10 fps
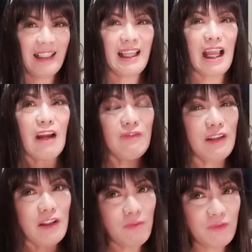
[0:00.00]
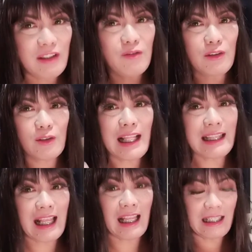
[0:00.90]
Kaya after ng video nito,
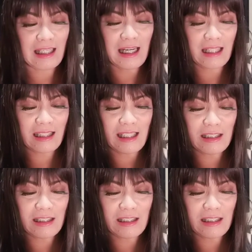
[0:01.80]
tatanggalin na natin.